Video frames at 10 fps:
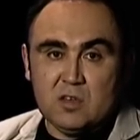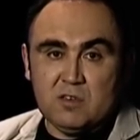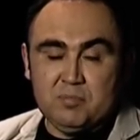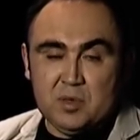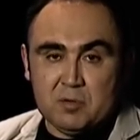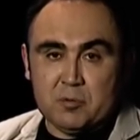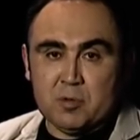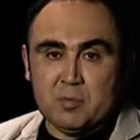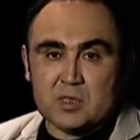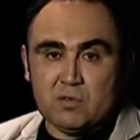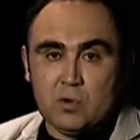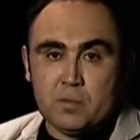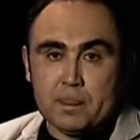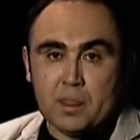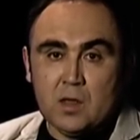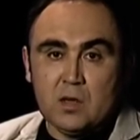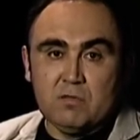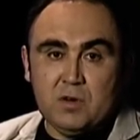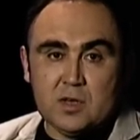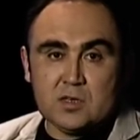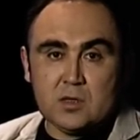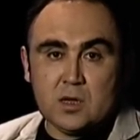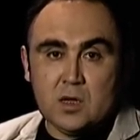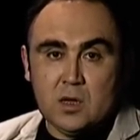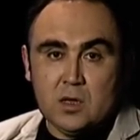в битве под Москвой выказано